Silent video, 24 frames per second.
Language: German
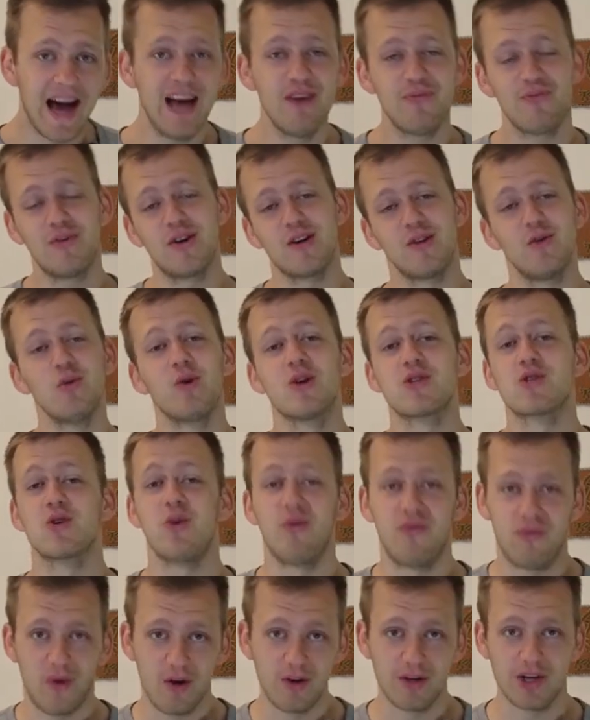einfach nur
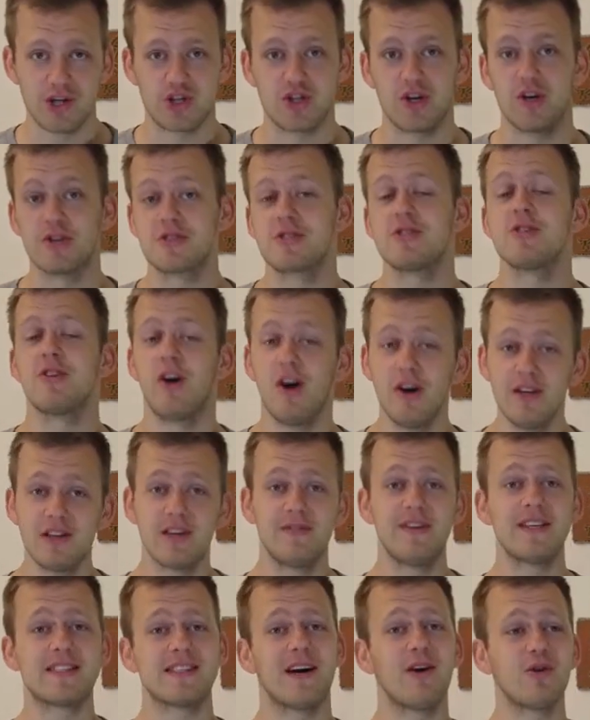so vollgeschossen.
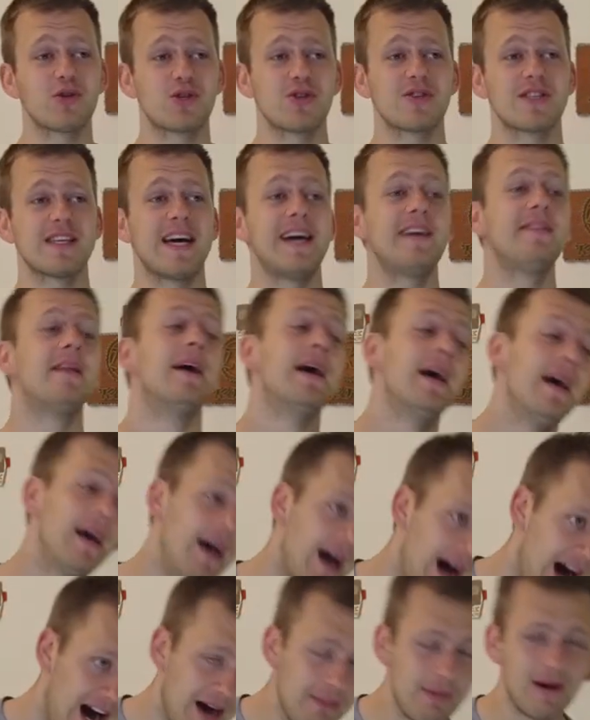Heute wird es auch so sein,
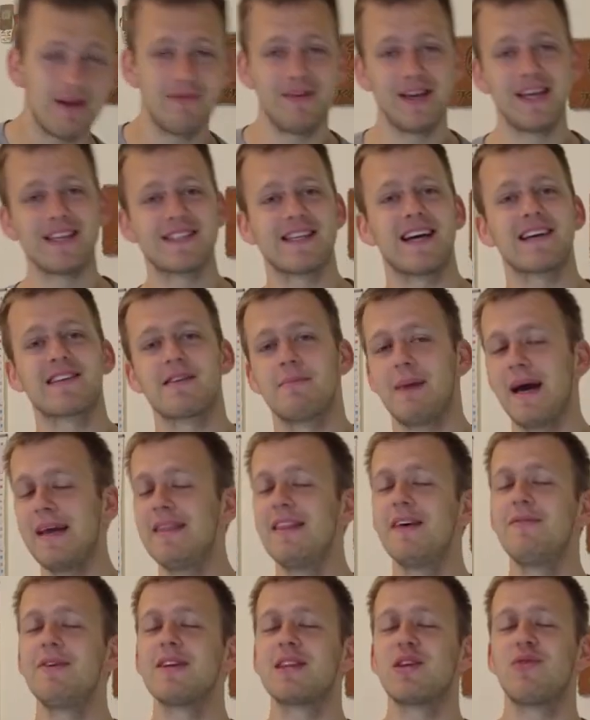aber wie gesagt, am
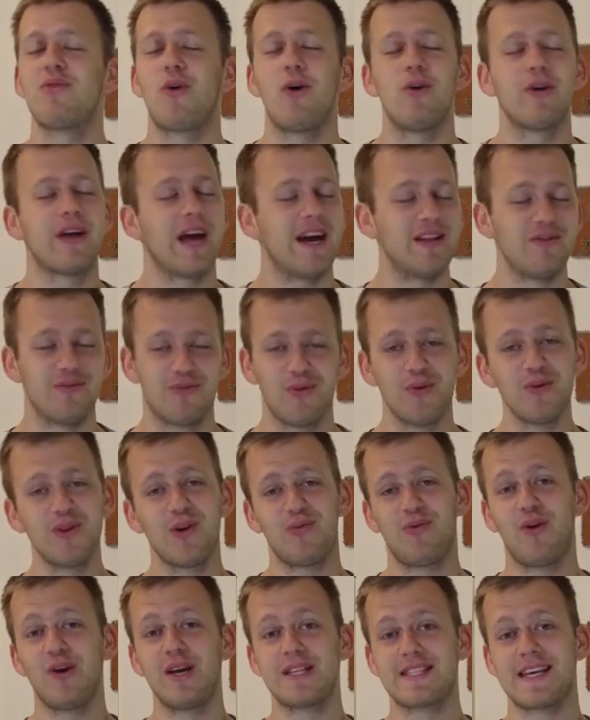Ende wird die Folge ein
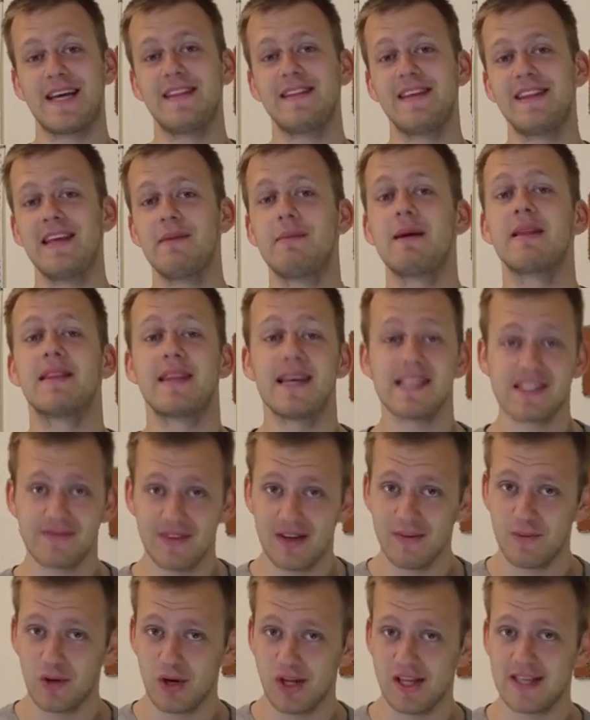wundervolles Ende nehmen.
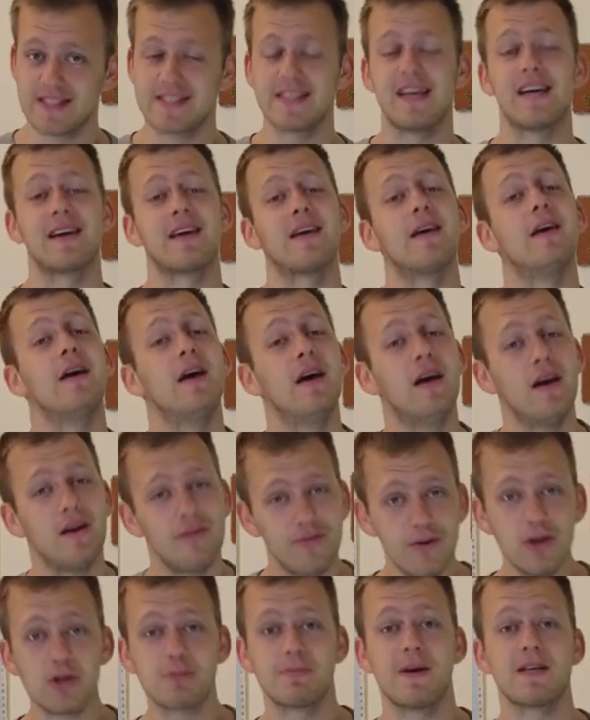Deswegen würde ich jetzt sagen,
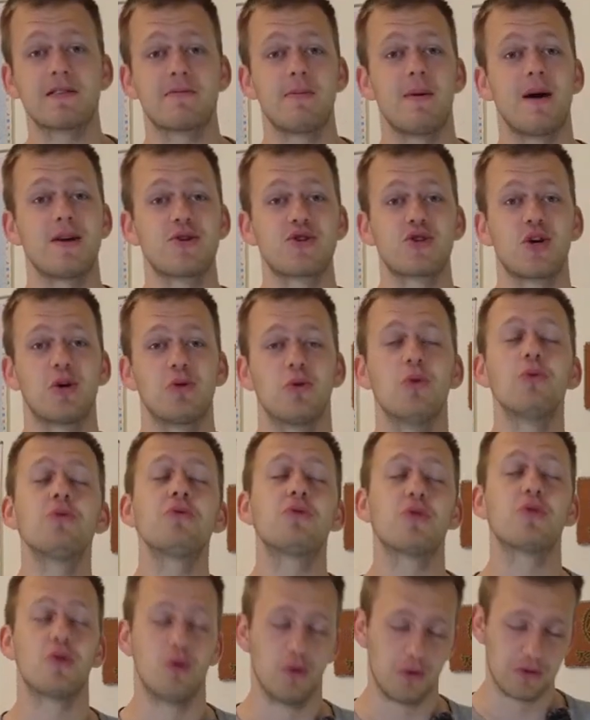viel Spaß mal anschauen
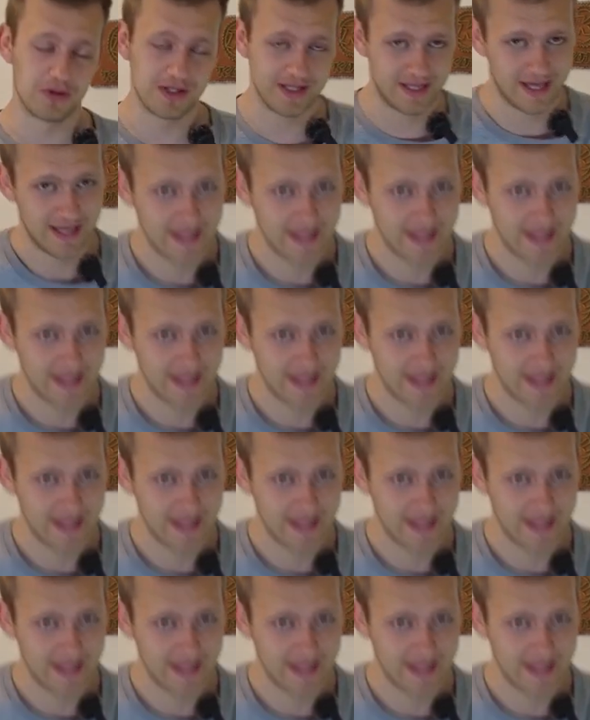und los